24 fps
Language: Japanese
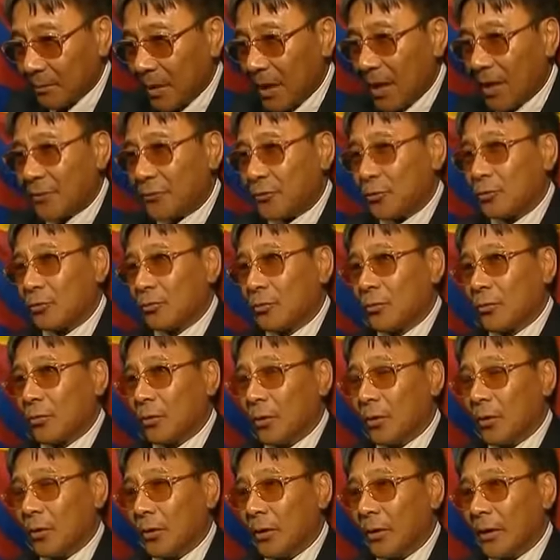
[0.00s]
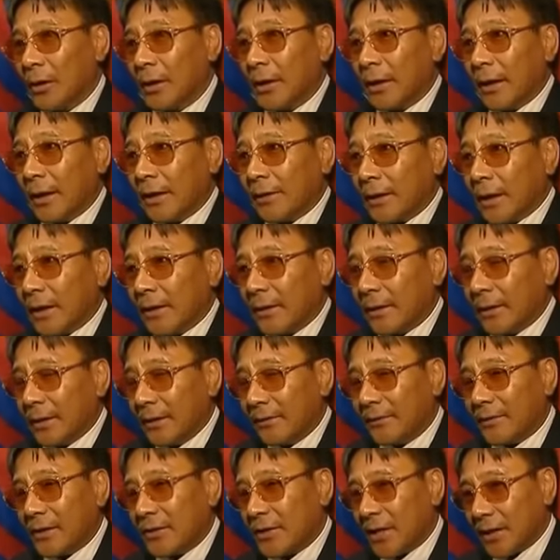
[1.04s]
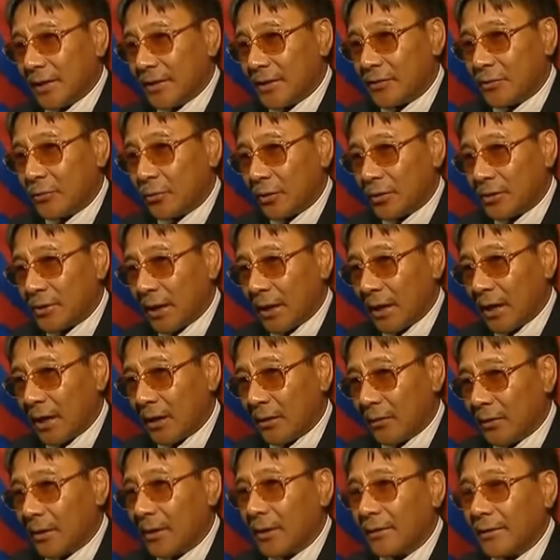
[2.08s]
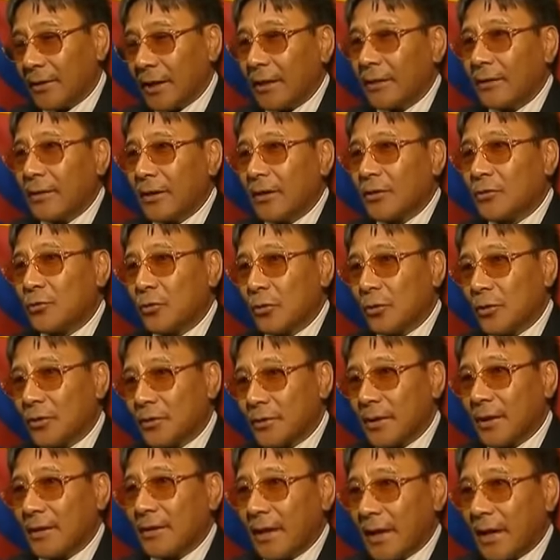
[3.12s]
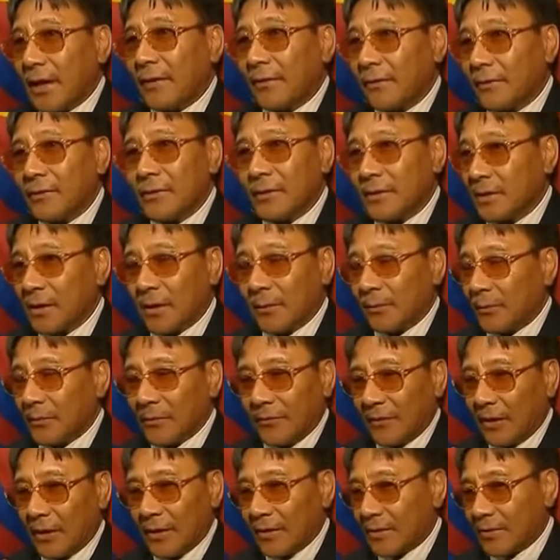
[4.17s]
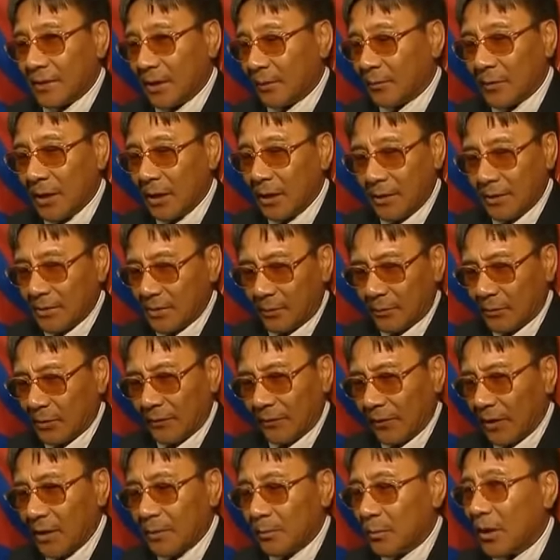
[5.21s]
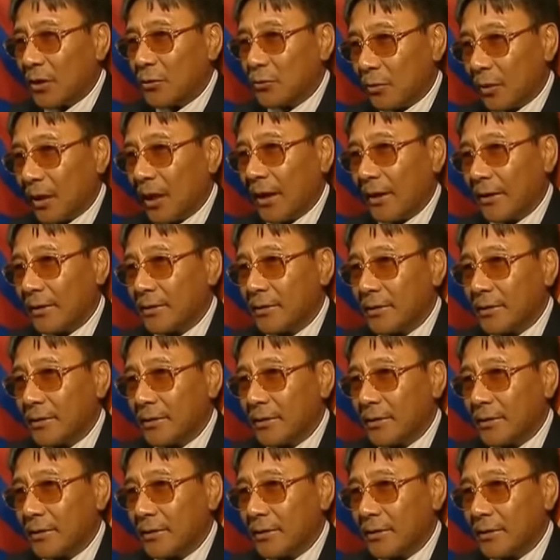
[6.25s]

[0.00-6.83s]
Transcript: 中国はこれを許可していません。私たちはもっと要求すべきです。中国がこれを拒否すれば何かそこに